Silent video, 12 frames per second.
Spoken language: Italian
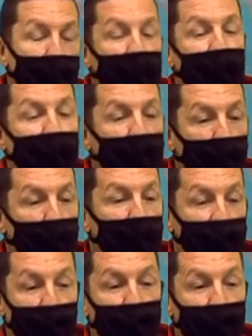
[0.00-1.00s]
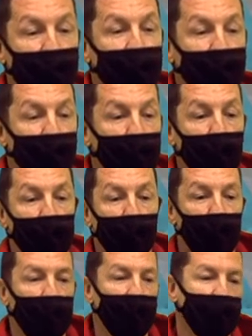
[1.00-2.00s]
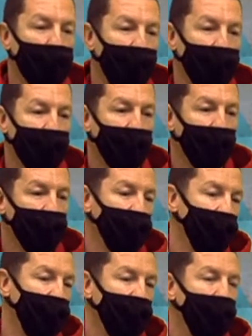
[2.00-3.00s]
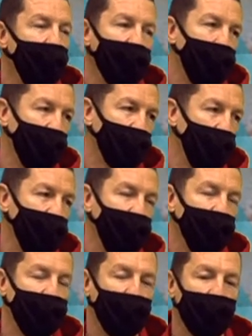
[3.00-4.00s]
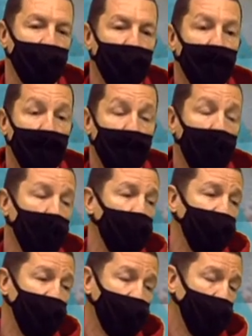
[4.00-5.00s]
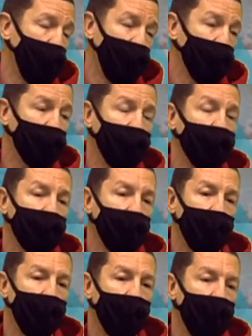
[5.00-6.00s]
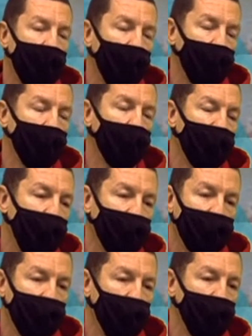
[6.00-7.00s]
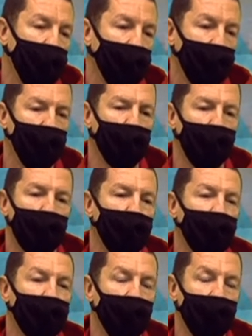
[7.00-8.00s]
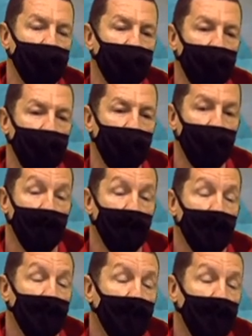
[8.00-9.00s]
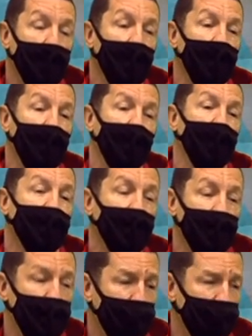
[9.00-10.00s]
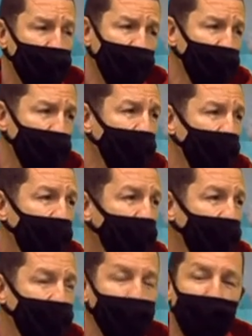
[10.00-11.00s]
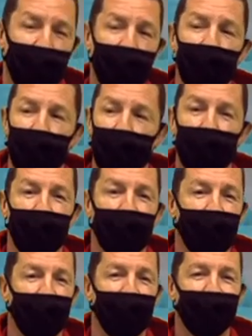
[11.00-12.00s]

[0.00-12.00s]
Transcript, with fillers: gli anni in cui lui ci siamo scontrati in B1, lui certo. era in certo. squadre di, di medio-basso livello, sì. ecco. Però lui ha fatto, ha fatto, tanta Serie A, io non l'ho fatta, lui era più, più specialista, e, vabbè, però nei, sì, negli incontri che abbiamo fatto li ho vinti io,